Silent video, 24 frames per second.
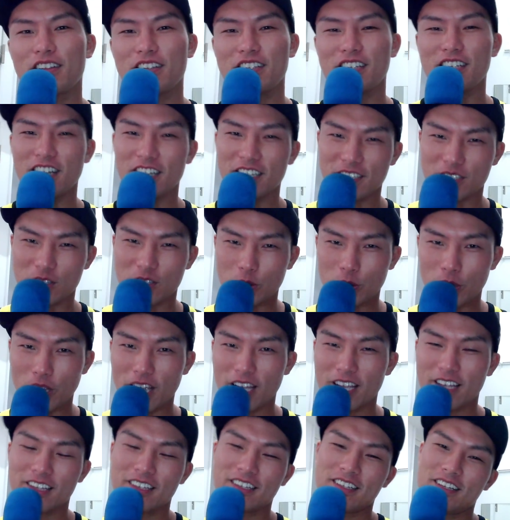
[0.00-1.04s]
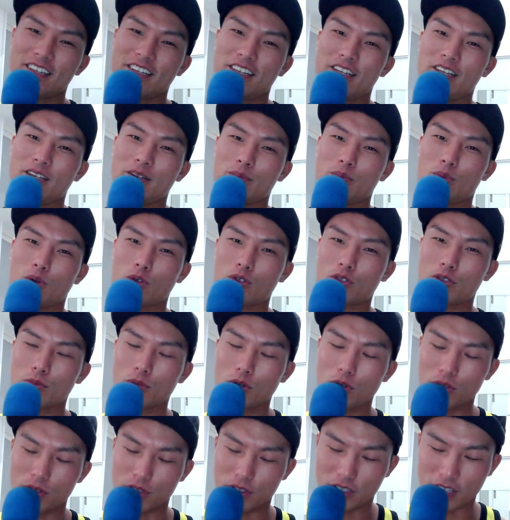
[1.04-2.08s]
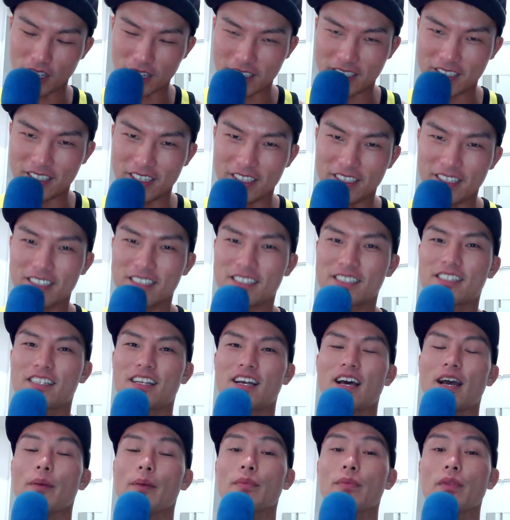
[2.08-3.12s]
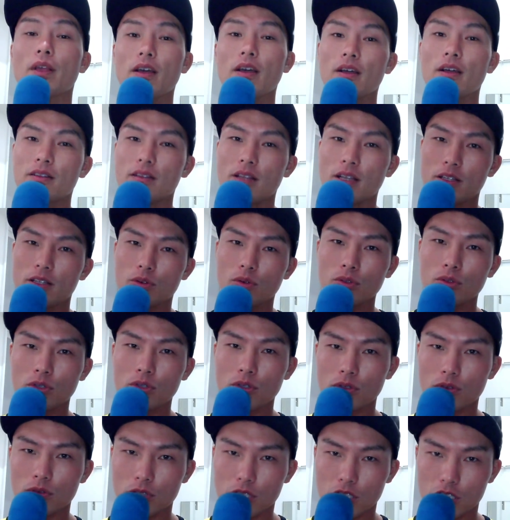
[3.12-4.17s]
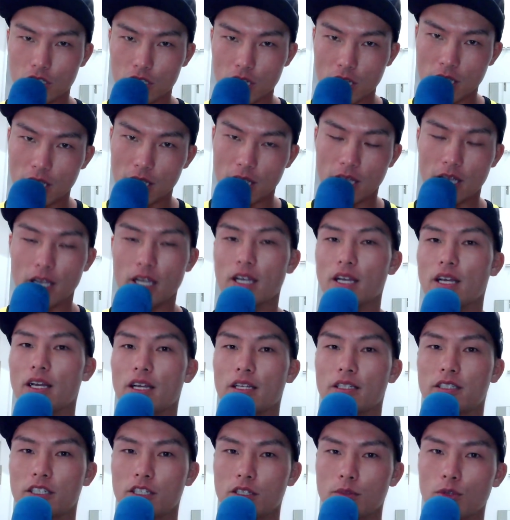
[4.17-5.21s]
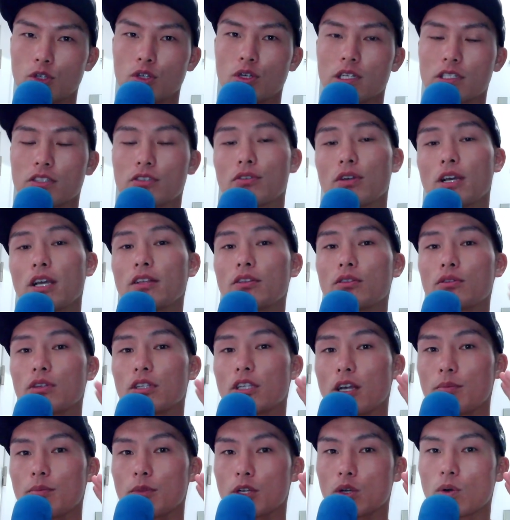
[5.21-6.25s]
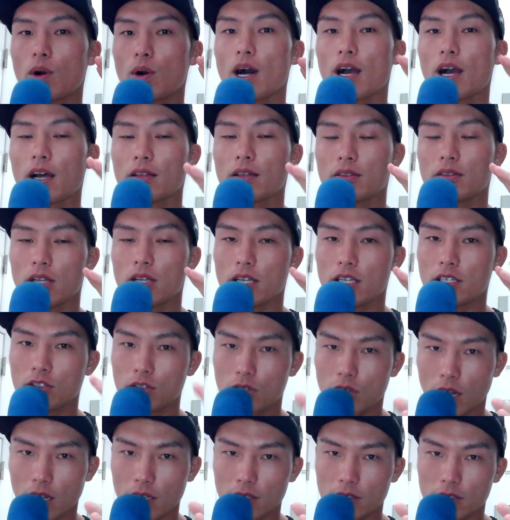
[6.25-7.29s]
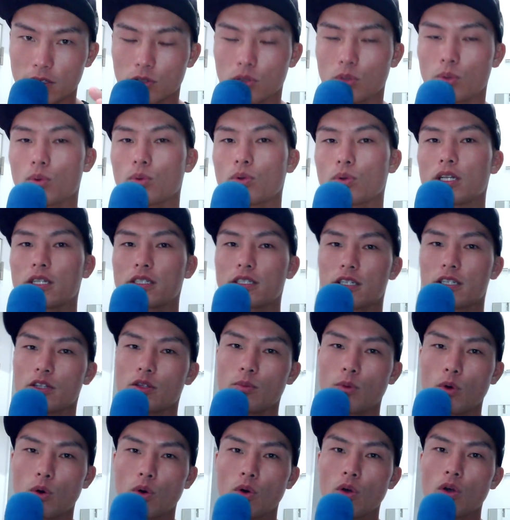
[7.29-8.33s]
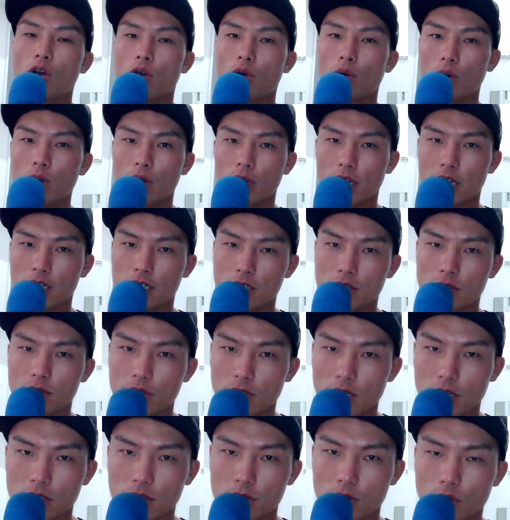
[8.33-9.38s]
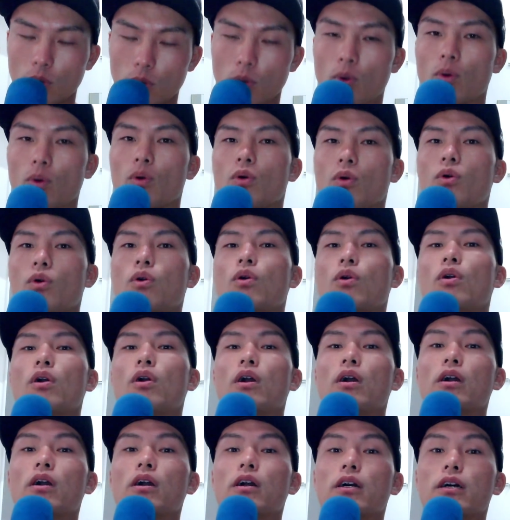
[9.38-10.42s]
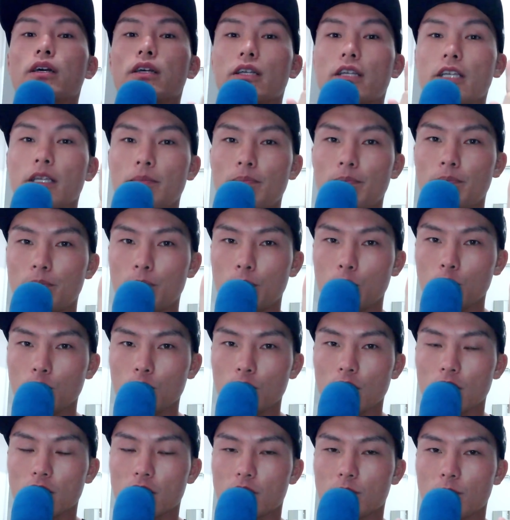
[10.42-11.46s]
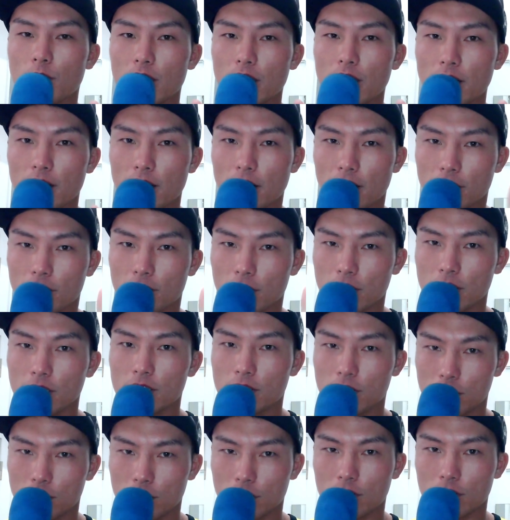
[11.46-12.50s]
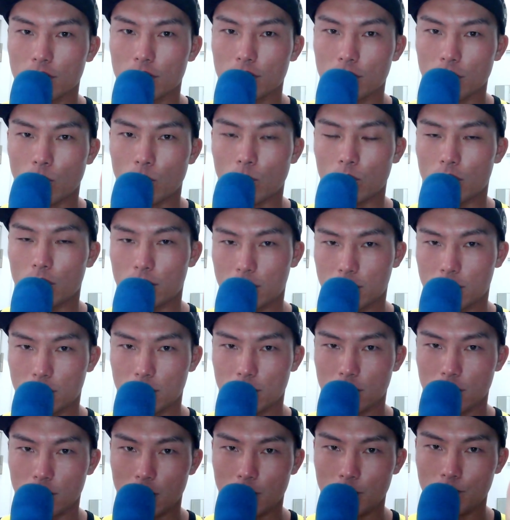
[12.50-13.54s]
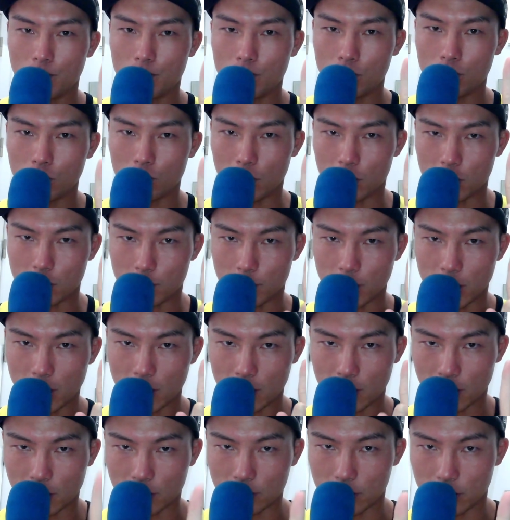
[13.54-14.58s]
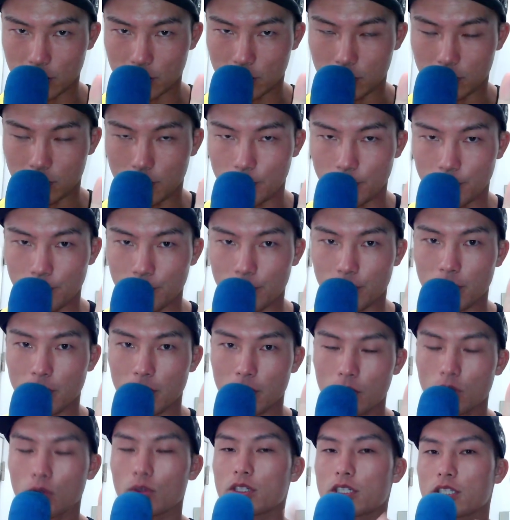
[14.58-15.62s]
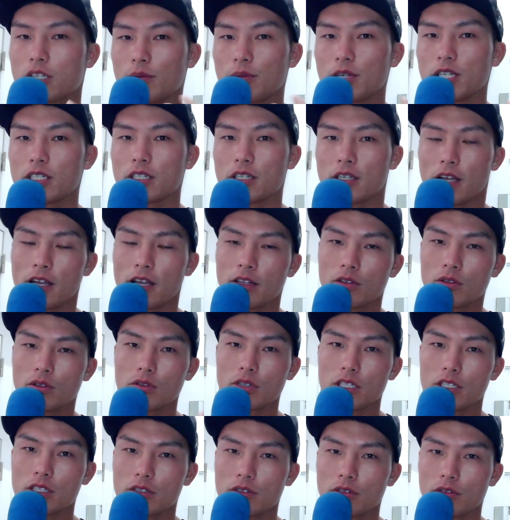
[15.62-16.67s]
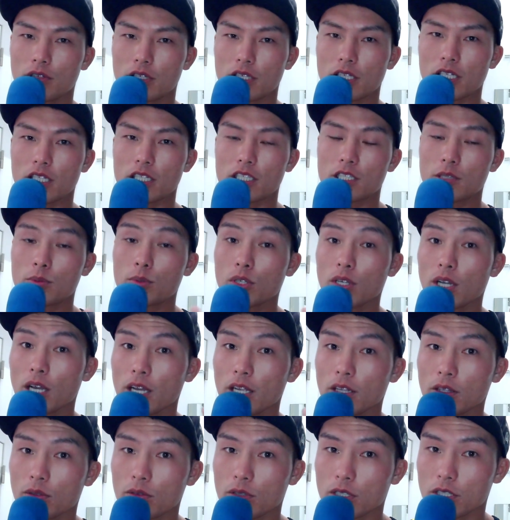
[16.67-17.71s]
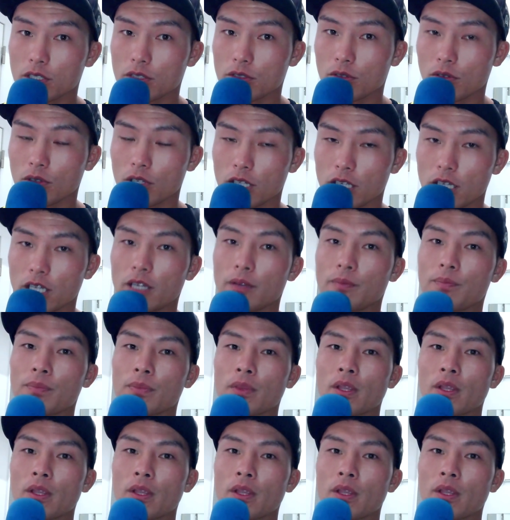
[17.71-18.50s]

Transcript: 嫌いですよね。僕も大嫌いです。はい、で、どのようにして、えー、絶妙なそのエントリータイミングを測っていくかというところなんですけども、これは結論から言うと、いっぷん足まで確認する。これです。いっぷん足まで確認する。うんどうですか皆さん、エントリーするときに、自分がエントリーするときに、